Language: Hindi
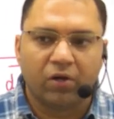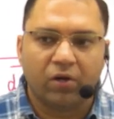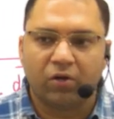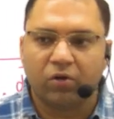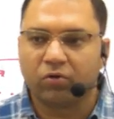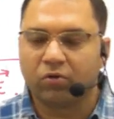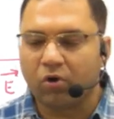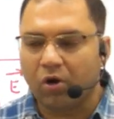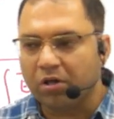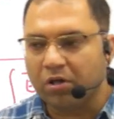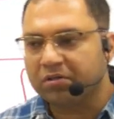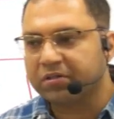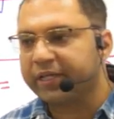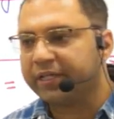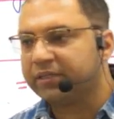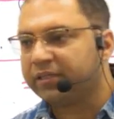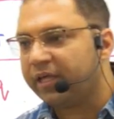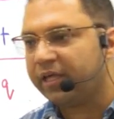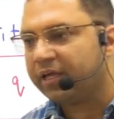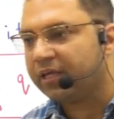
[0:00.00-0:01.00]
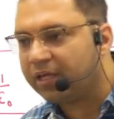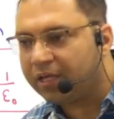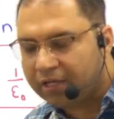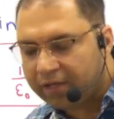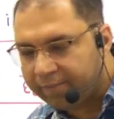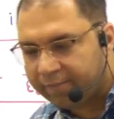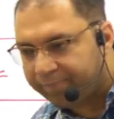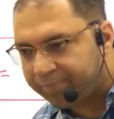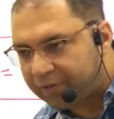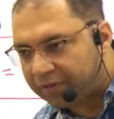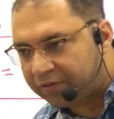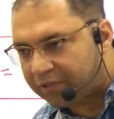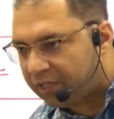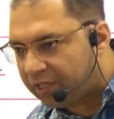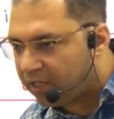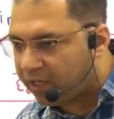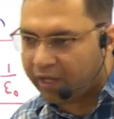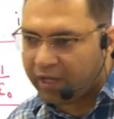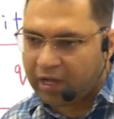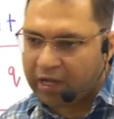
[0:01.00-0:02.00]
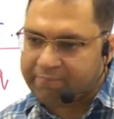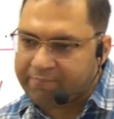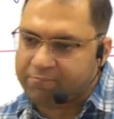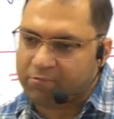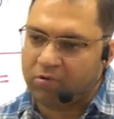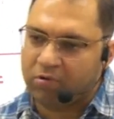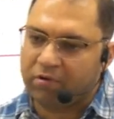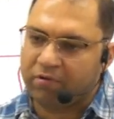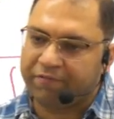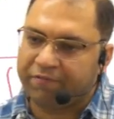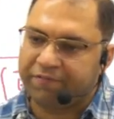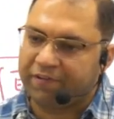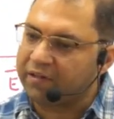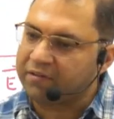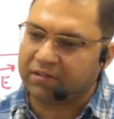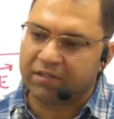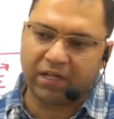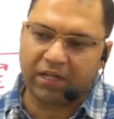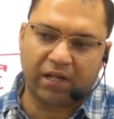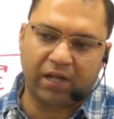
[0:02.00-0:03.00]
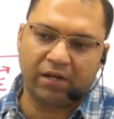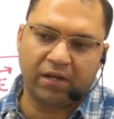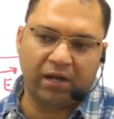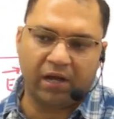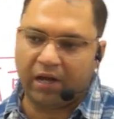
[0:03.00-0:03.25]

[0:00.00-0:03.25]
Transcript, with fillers: गॉस कहते हैं कि ठीक है आपको फ्लक्स निकालना आ